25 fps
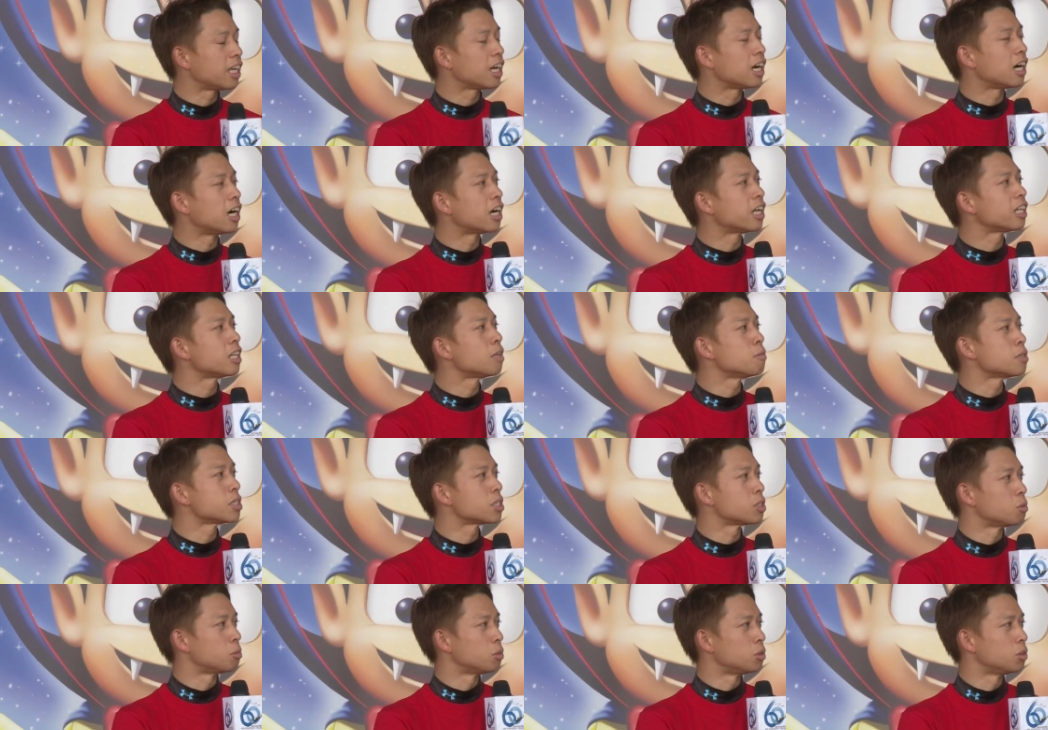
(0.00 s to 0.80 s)
手が荒れて
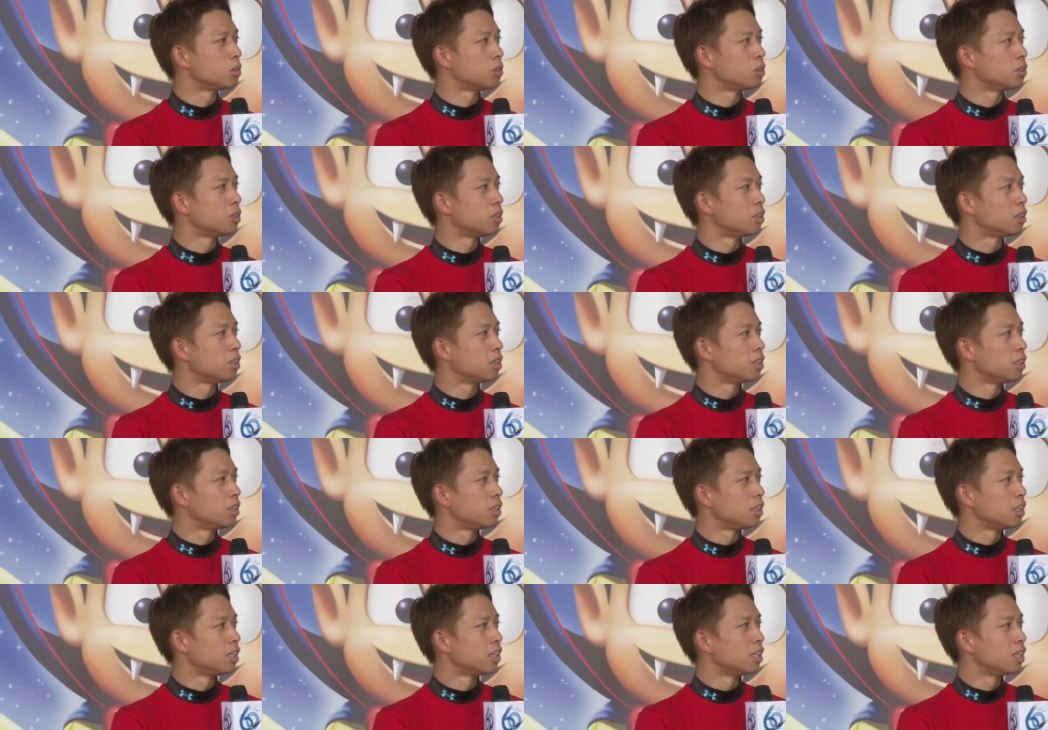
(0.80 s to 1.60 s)
ますよもう
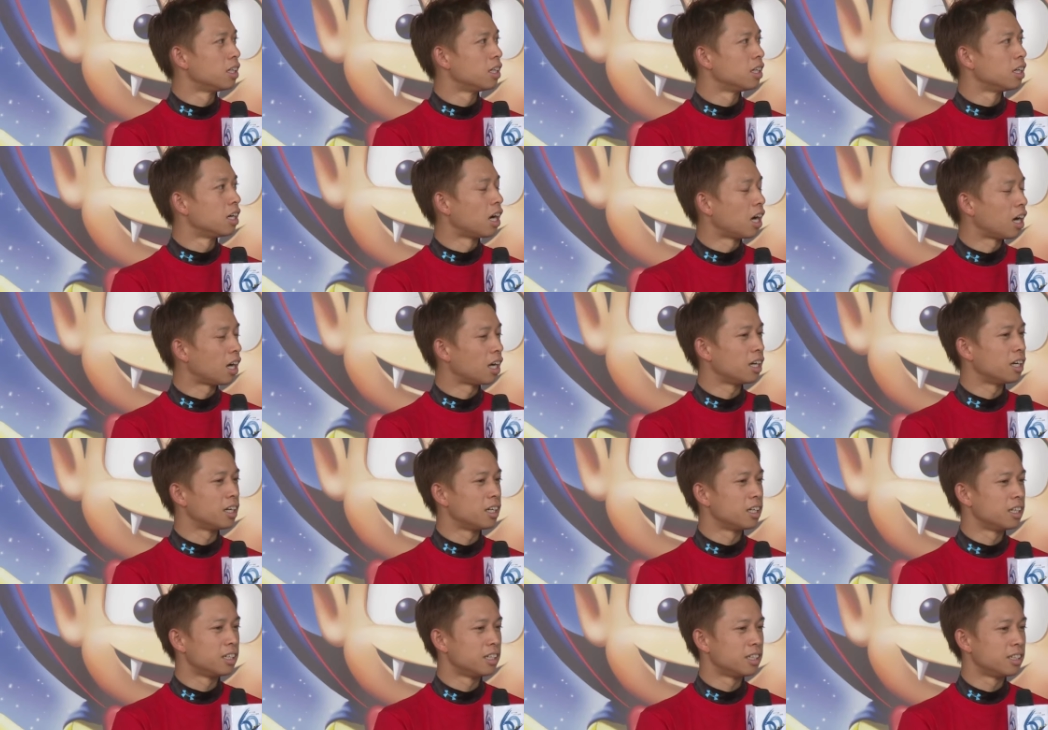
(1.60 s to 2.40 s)
手荒れるんですかはい
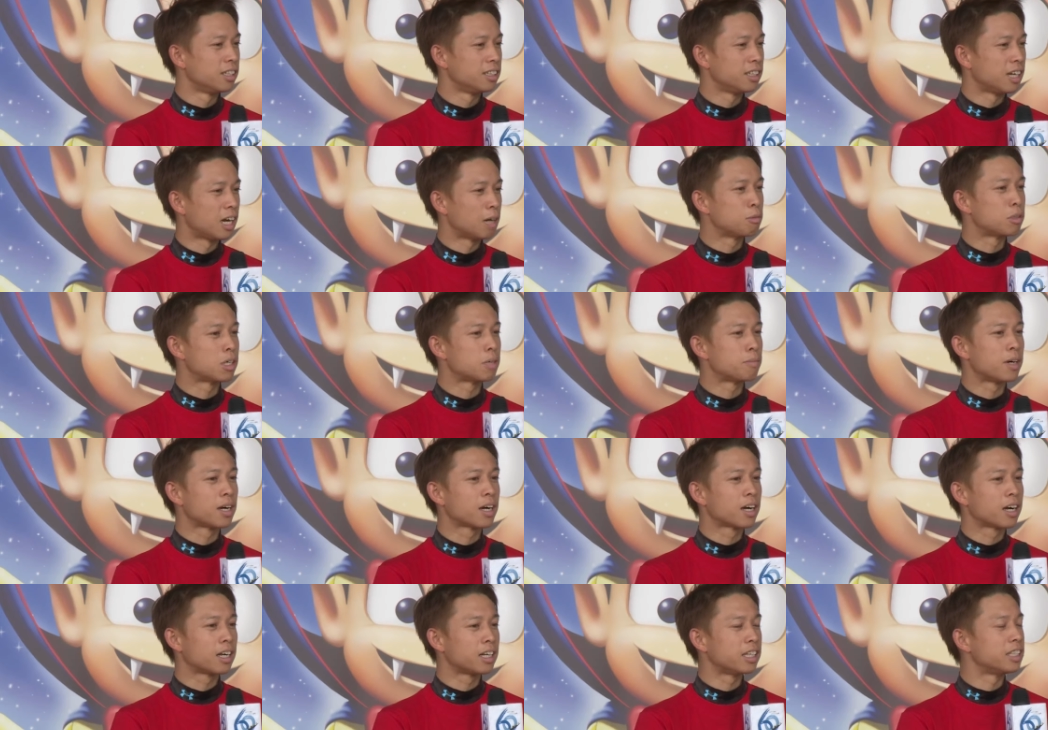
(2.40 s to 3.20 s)
油
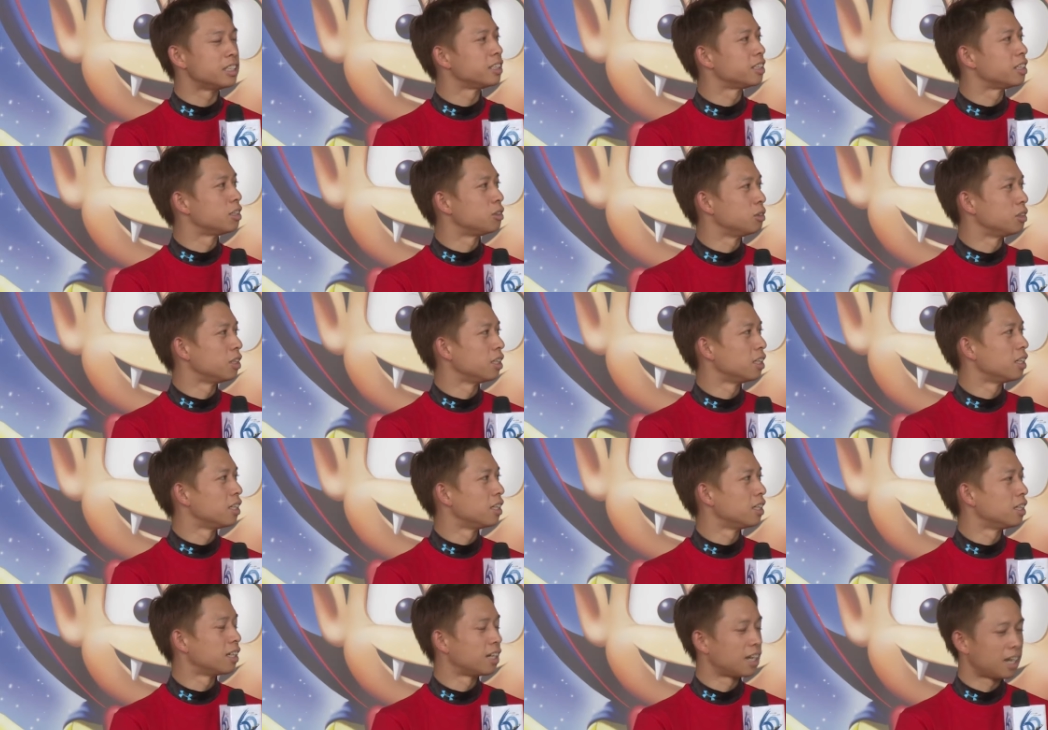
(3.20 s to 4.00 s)
ばっかりいじってるあ
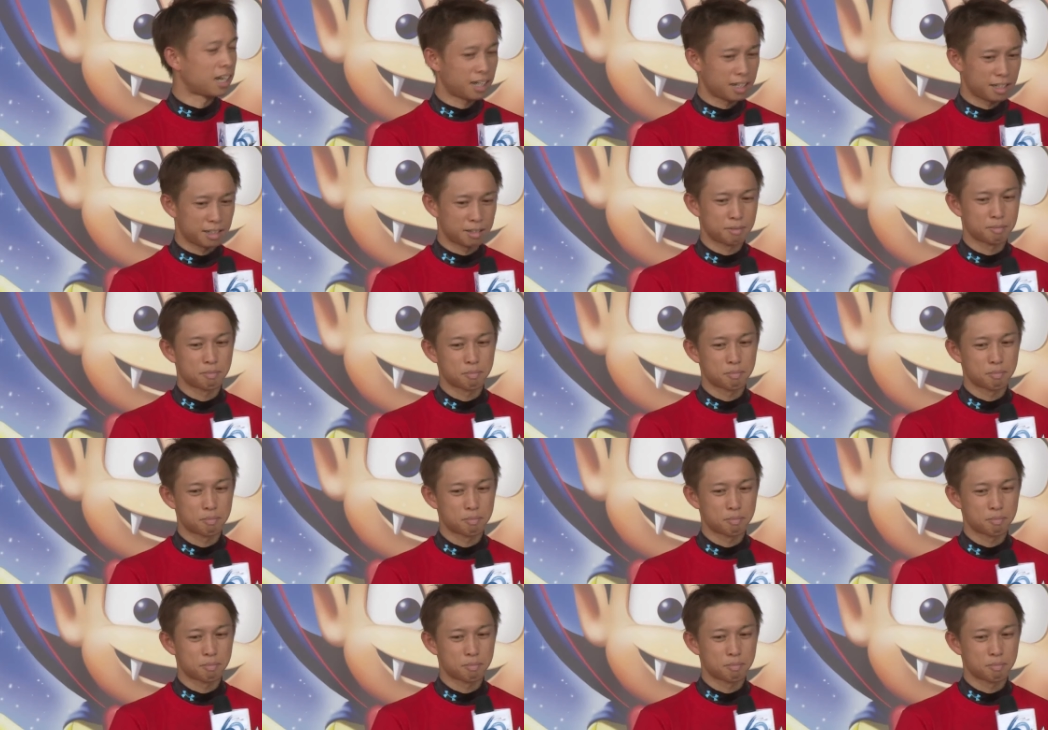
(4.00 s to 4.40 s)
そうか、はい、